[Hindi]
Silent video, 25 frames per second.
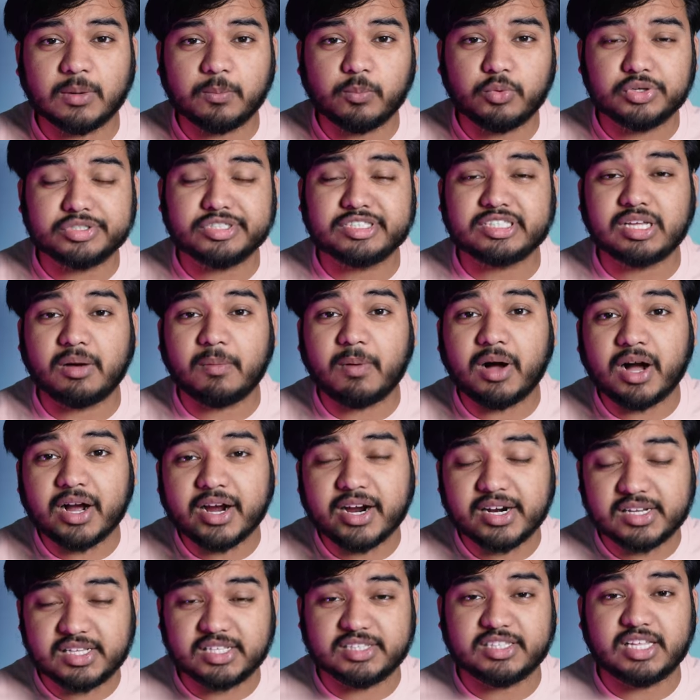सब कुछ तबाह
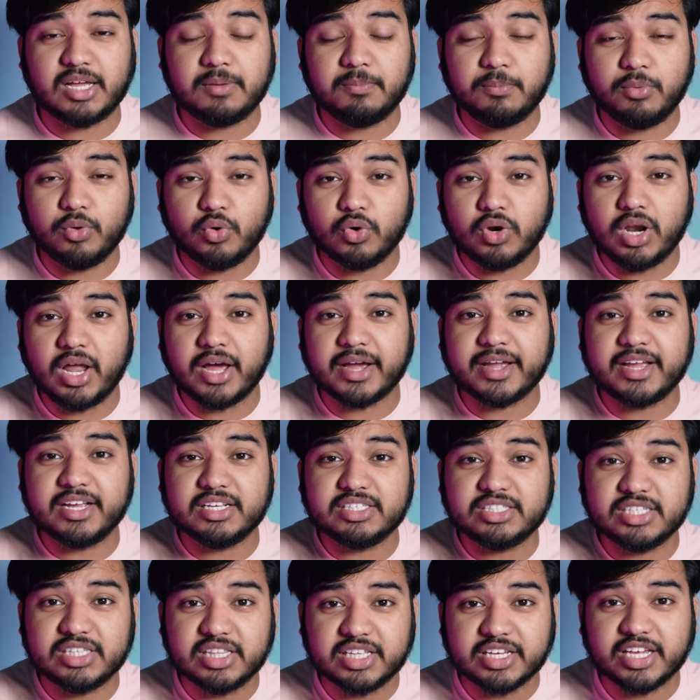कर देता है भोला
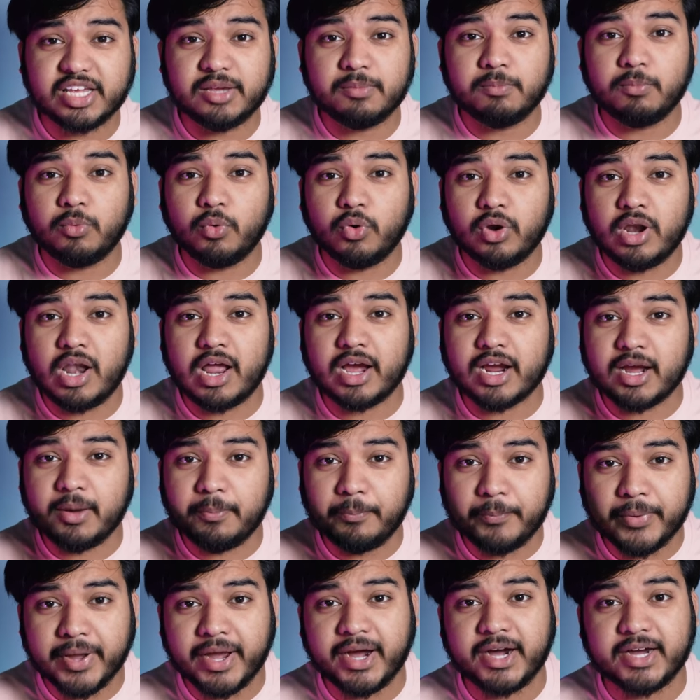की जिंदगी भोला
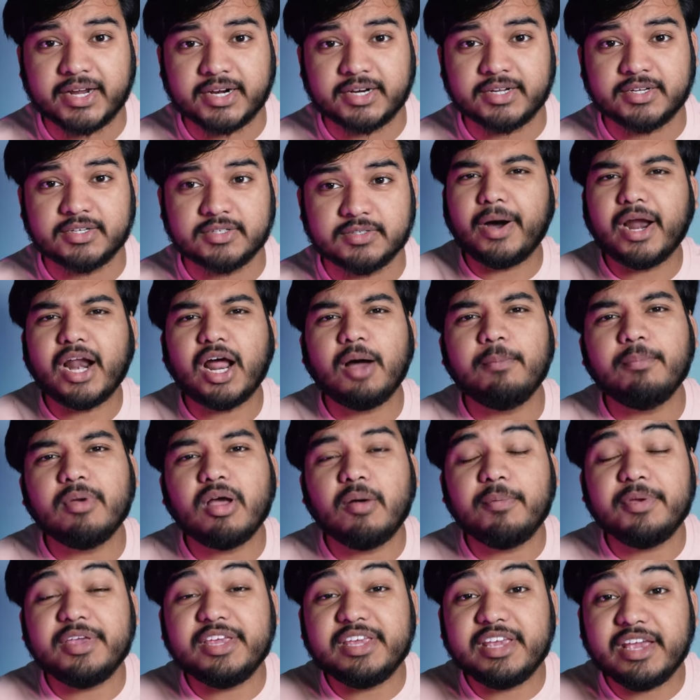का प्यार पर
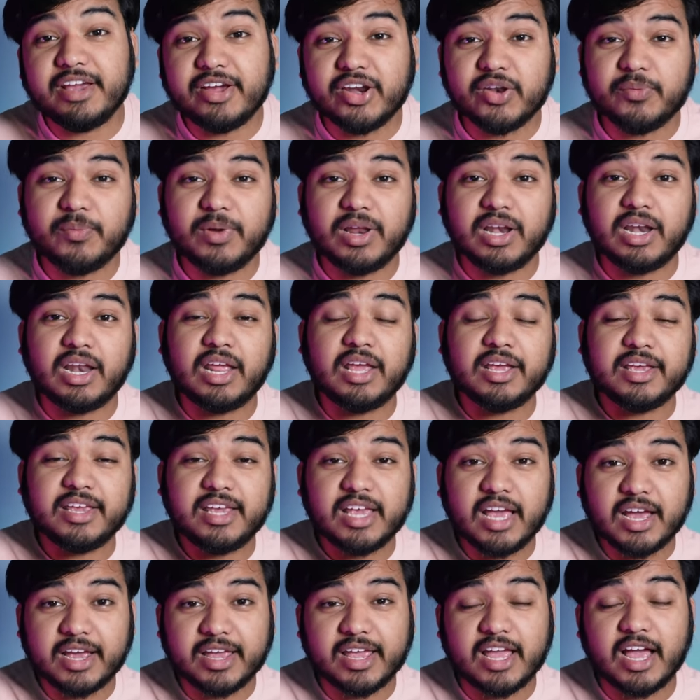हमें अभी ये रिवील नहीं
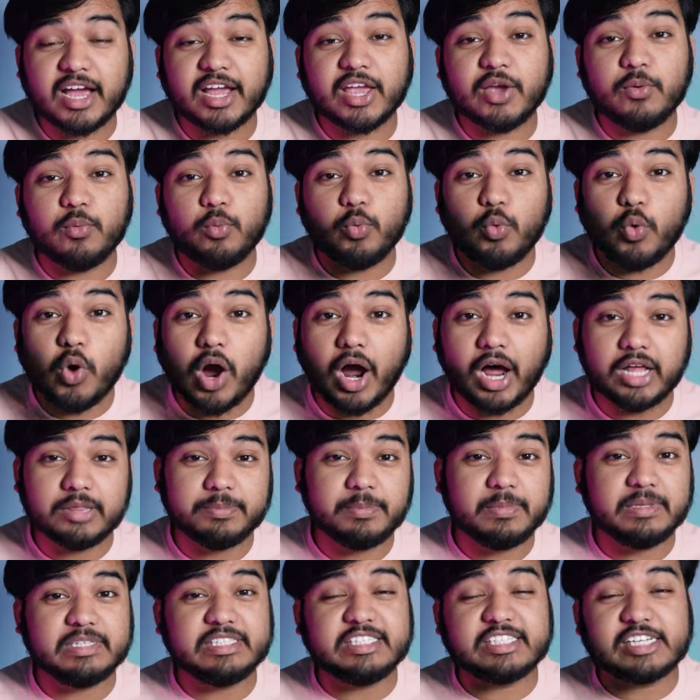किया गया कि वो
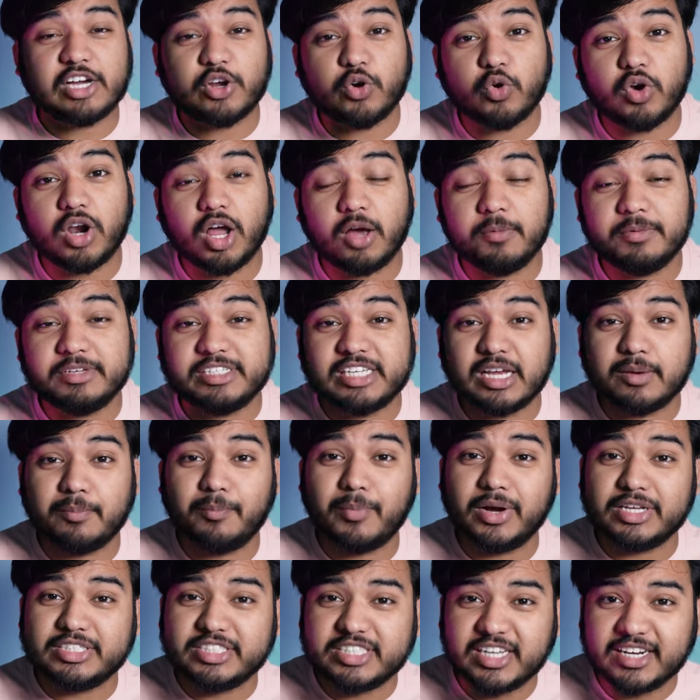आदमी जिसका रोल
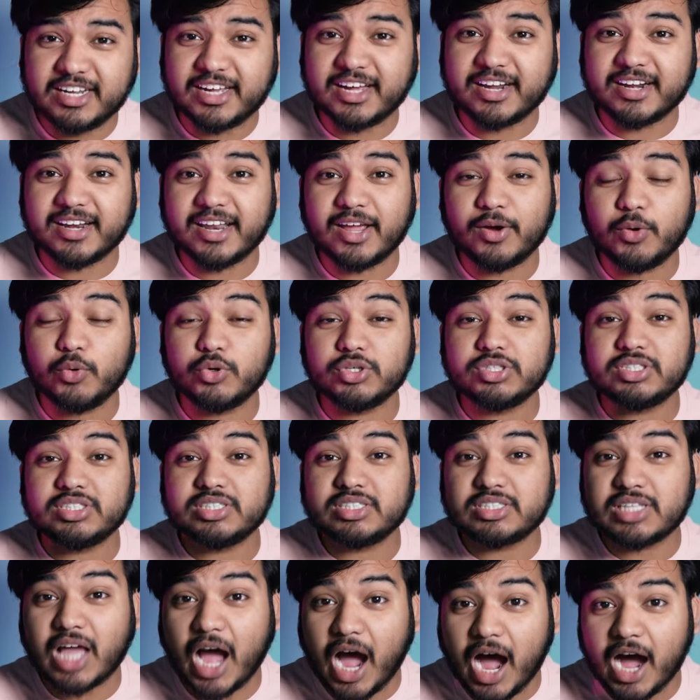अभिषेक बच्चन कर रहे हैं वो
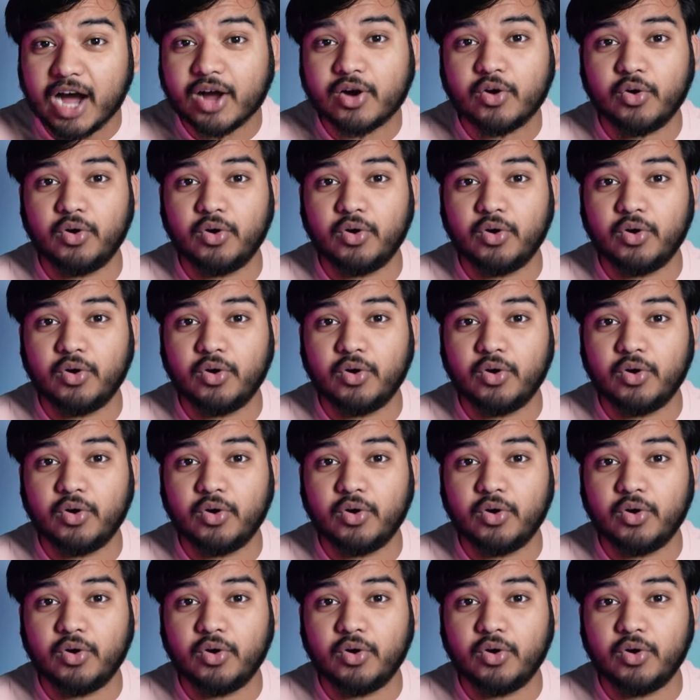था